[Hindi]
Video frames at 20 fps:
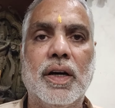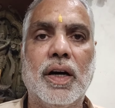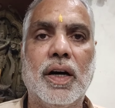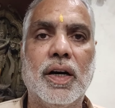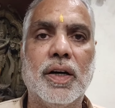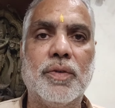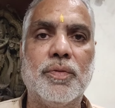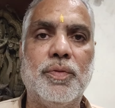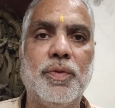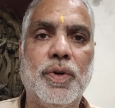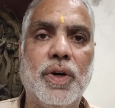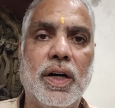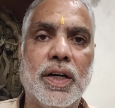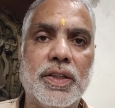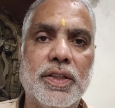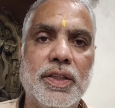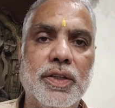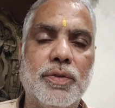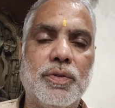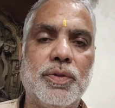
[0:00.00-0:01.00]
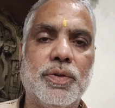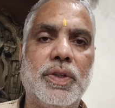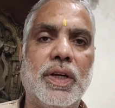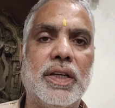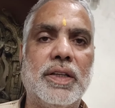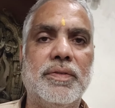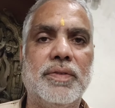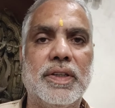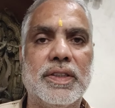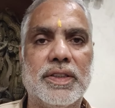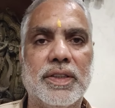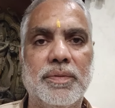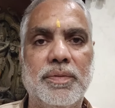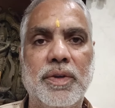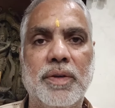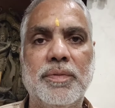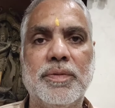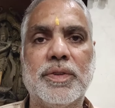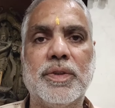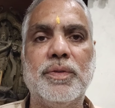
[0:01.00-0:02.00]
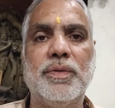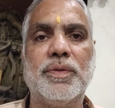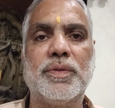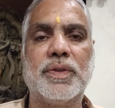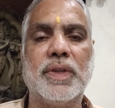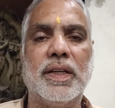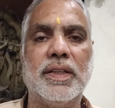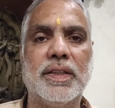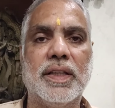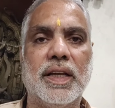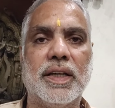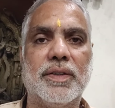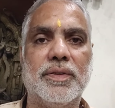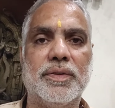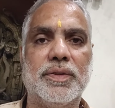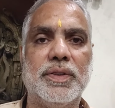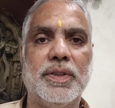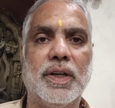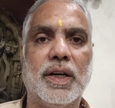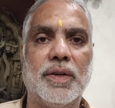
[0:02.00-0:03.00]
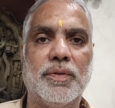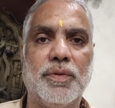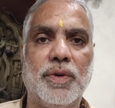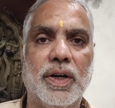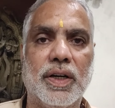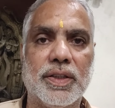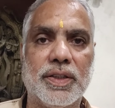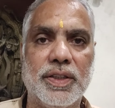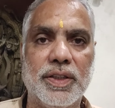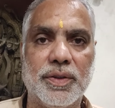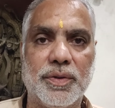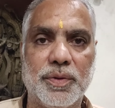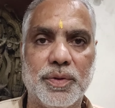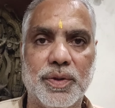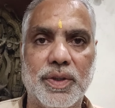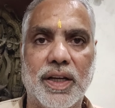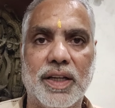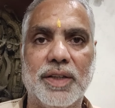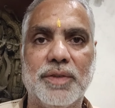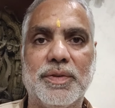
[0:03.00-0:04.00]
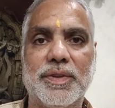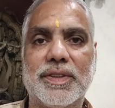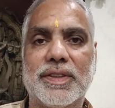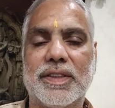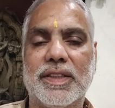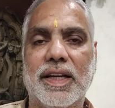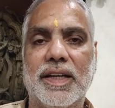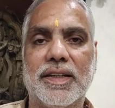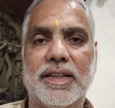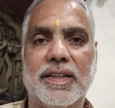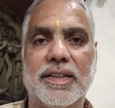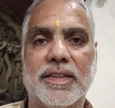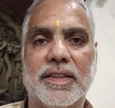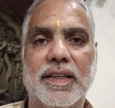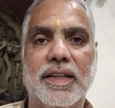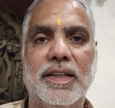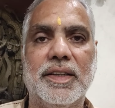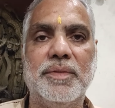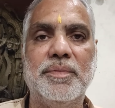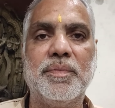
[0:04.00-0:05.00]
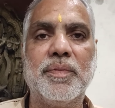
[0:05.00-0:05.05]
और वो अति खुददारी वैसे भी हमसे नुकसानदायक होती है और वो अति खुददारी बस क्या करता है